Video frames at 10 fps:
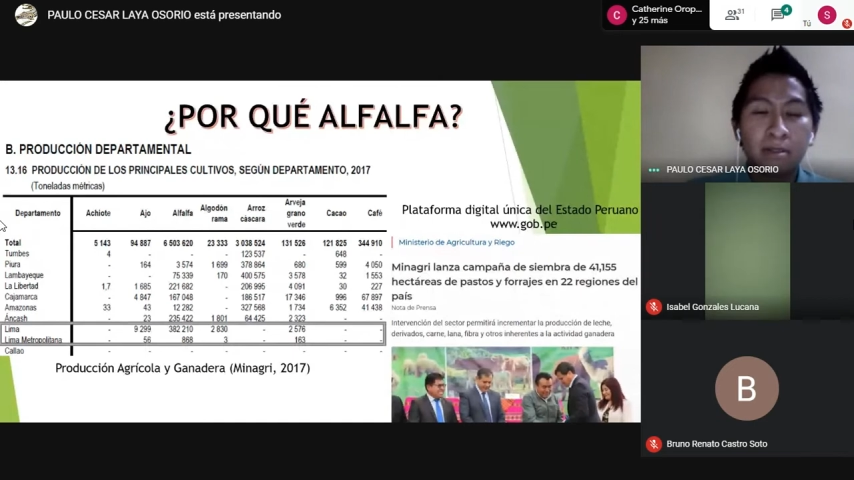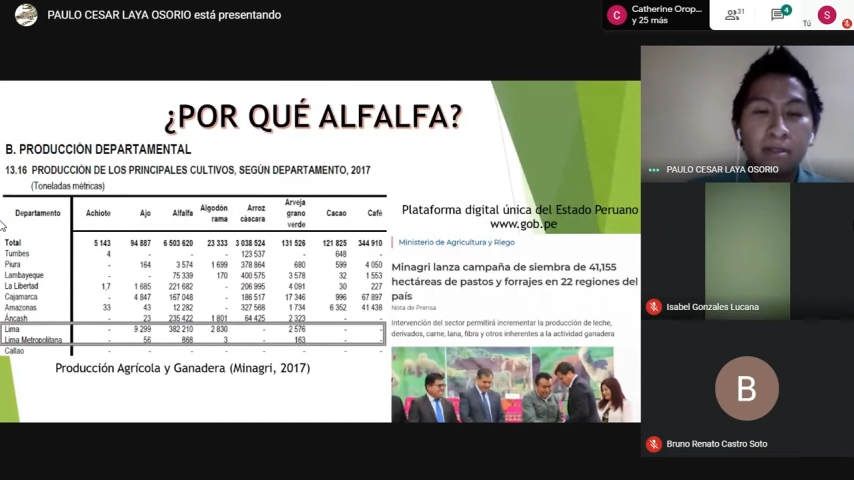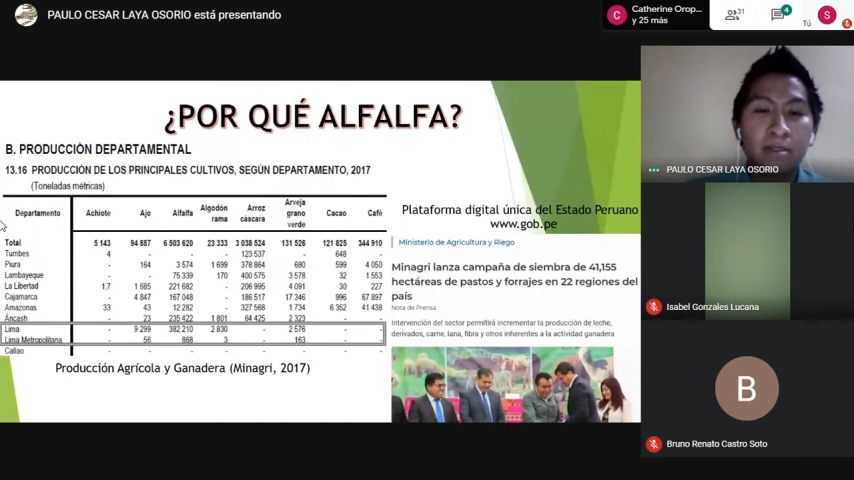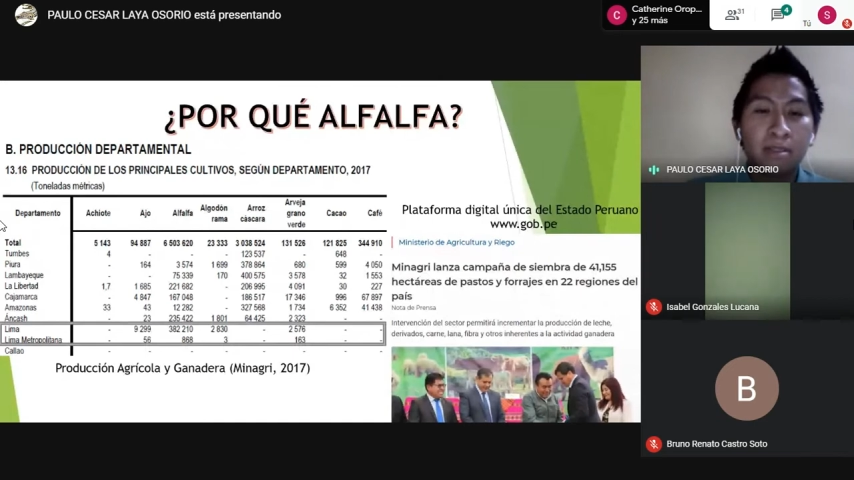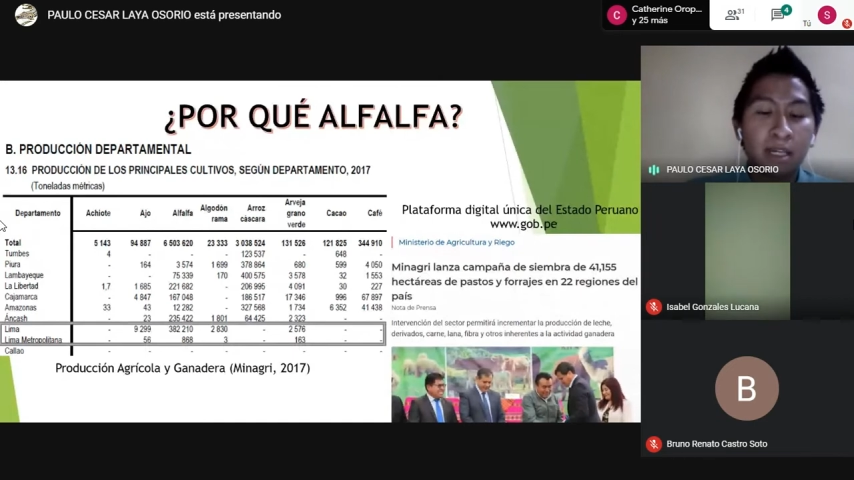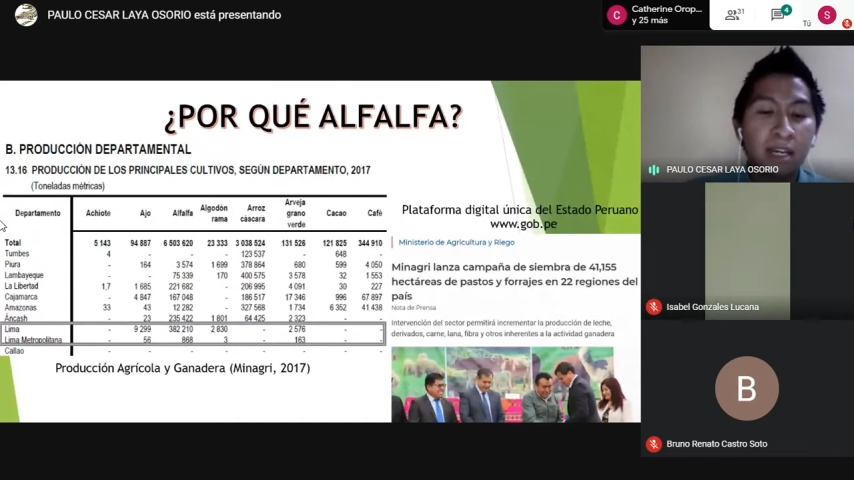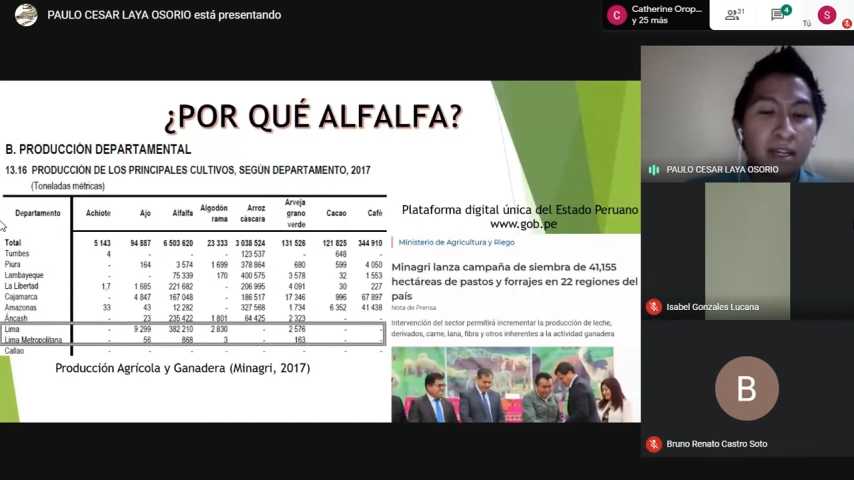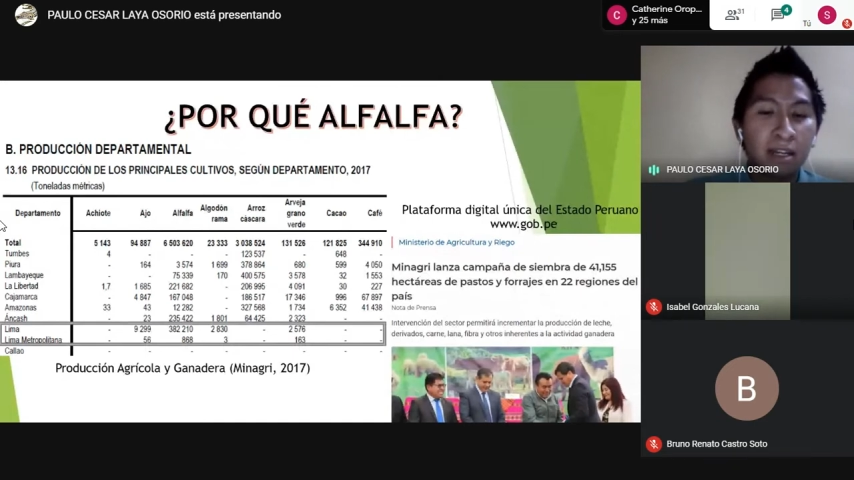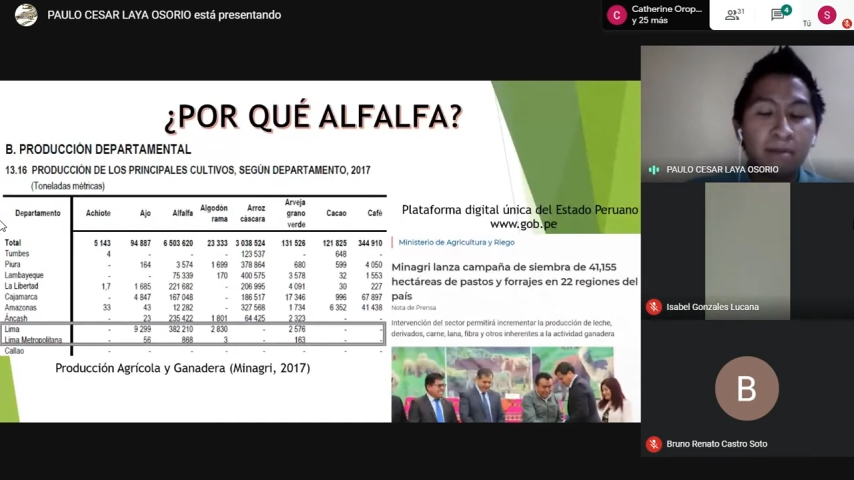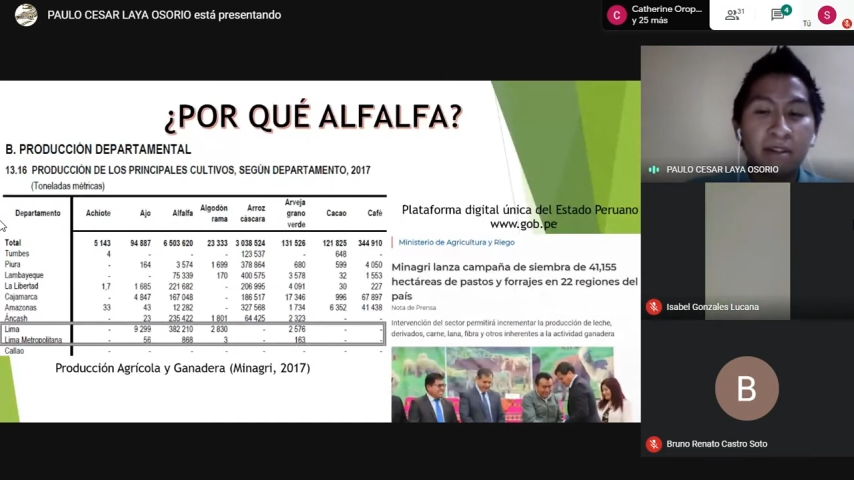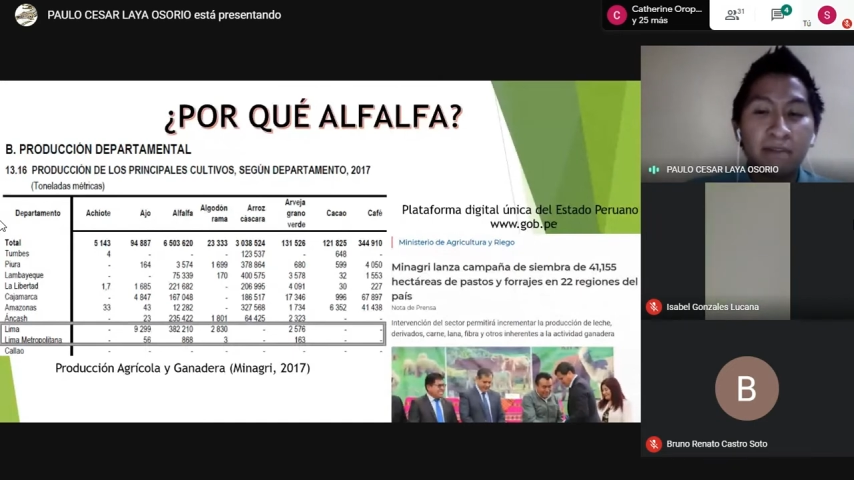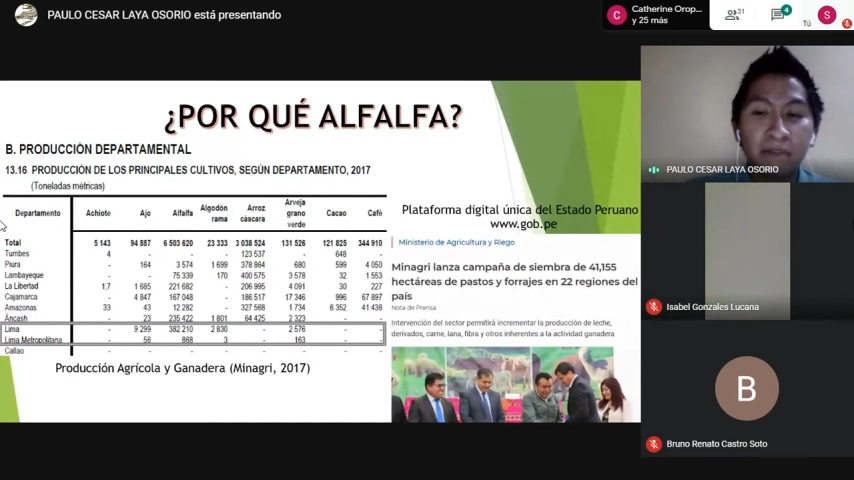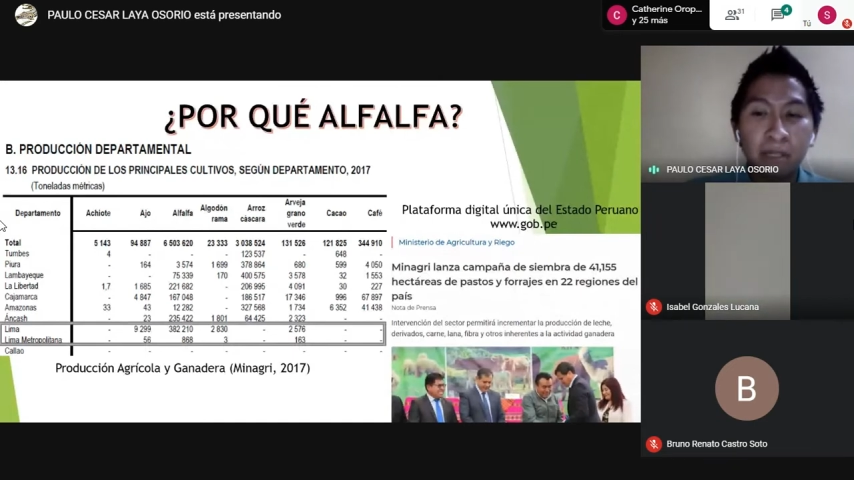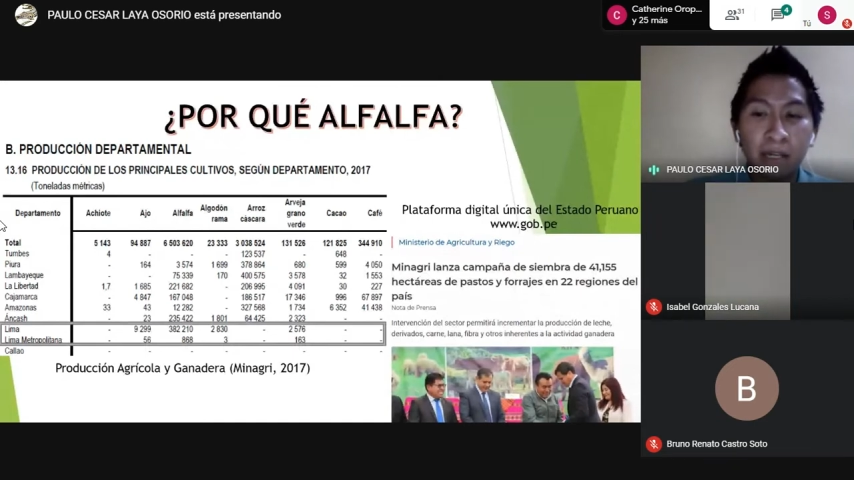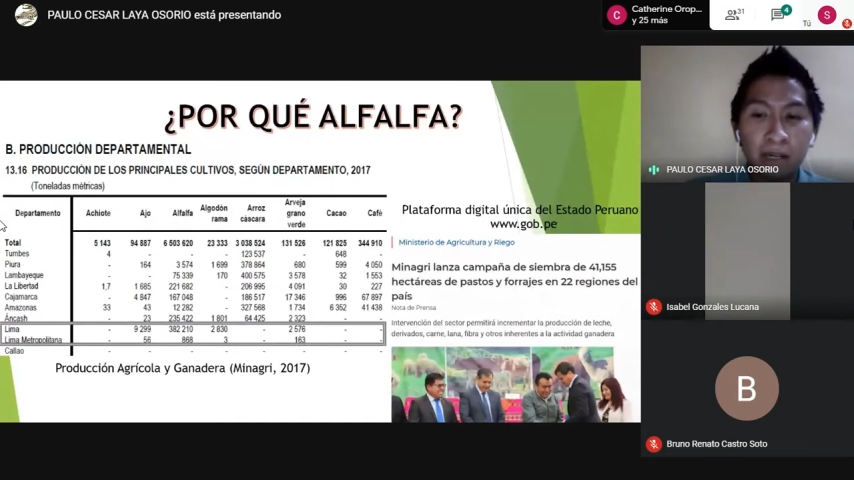sea la
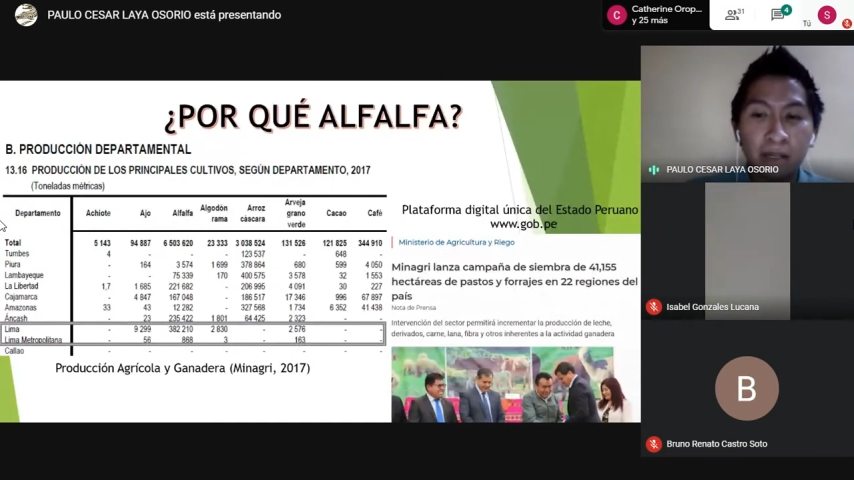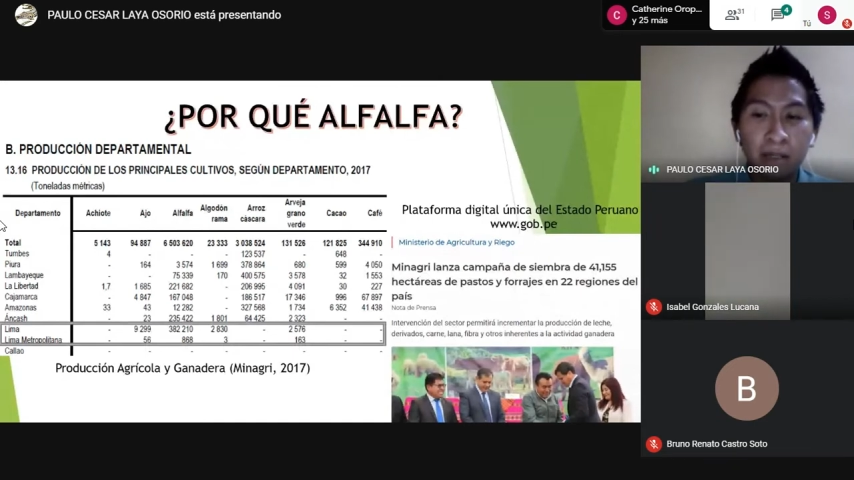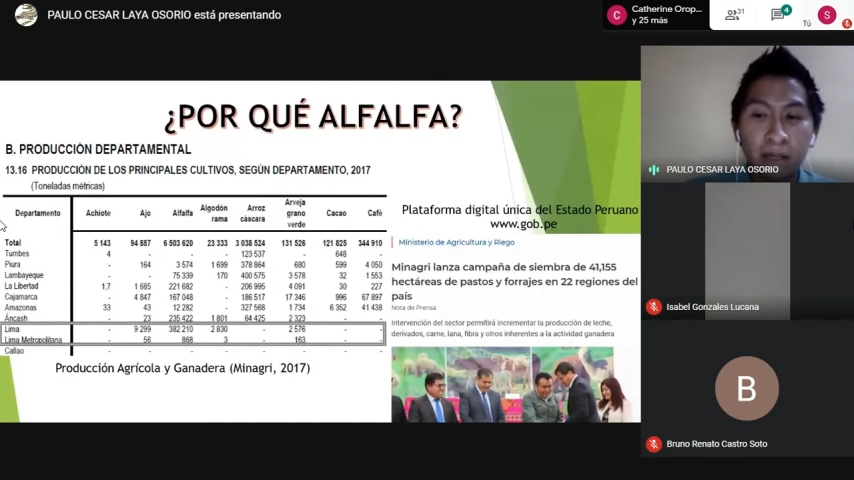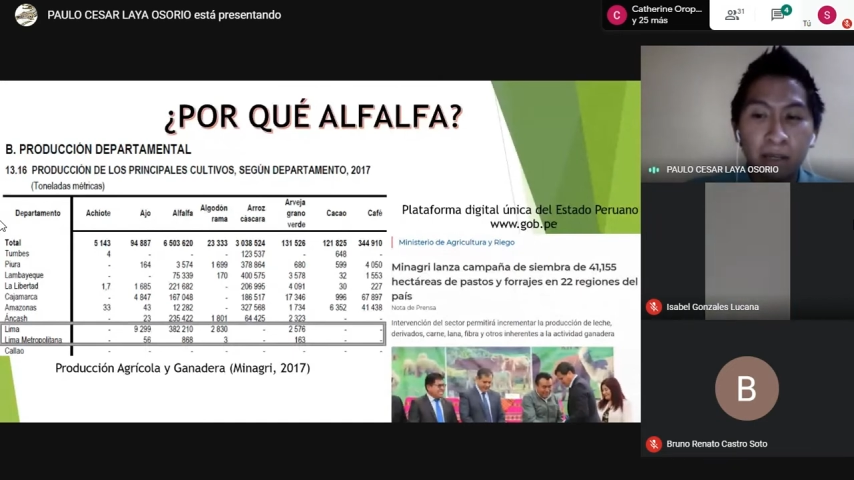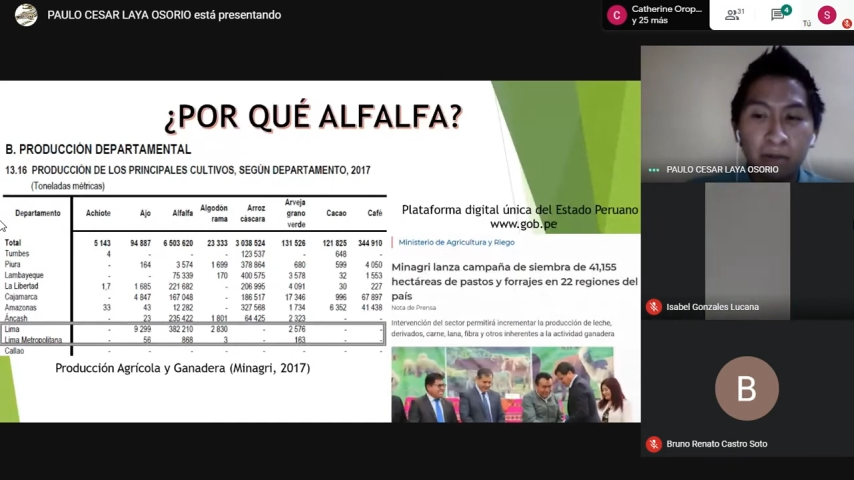beneficiada de ello,